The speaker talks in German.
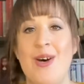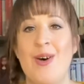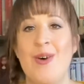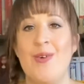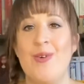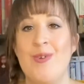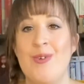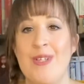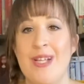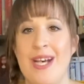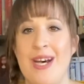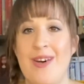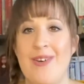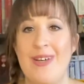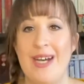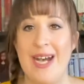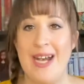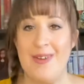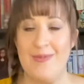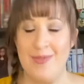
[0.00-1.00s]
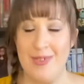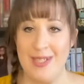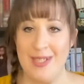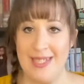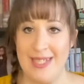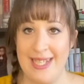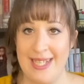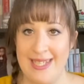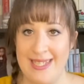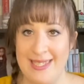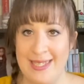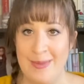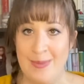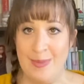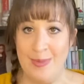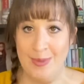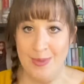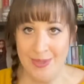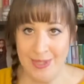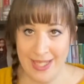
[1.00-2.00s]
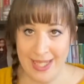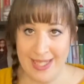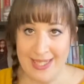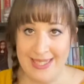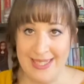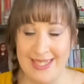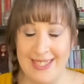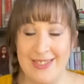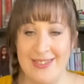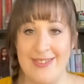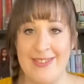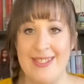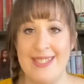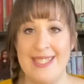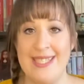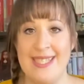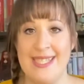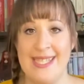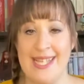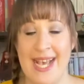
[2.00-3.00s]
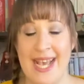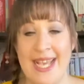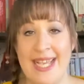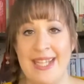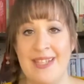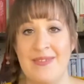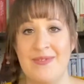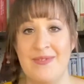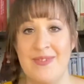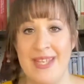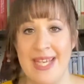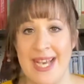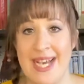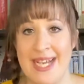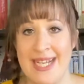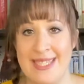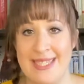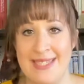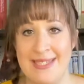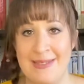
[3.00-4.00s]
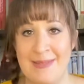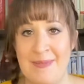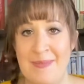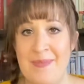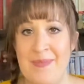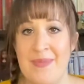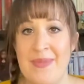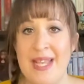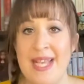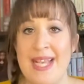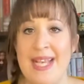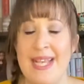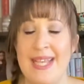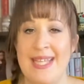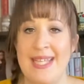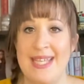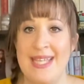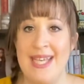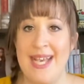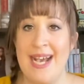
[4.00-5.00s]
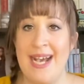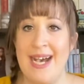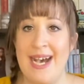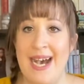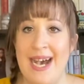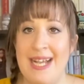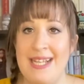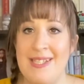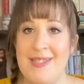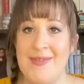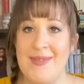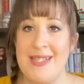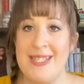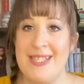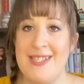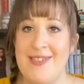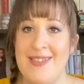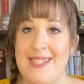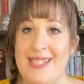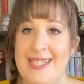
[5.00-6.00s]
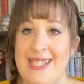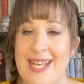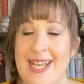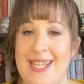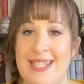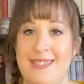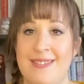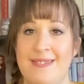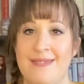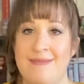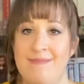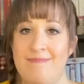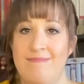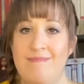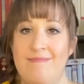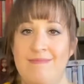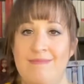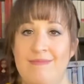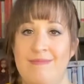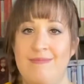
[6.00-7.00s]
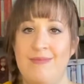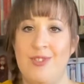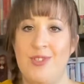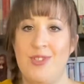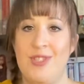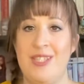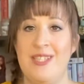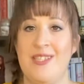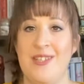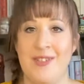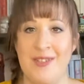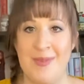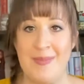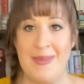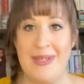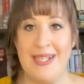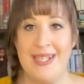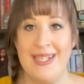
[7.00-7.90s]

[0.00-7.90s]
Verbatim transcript: Oder auch einfach gleich die Bücher, die ich euch zeigen werde. Ja, alles was ich euch zeige, da steht es auch nochmal.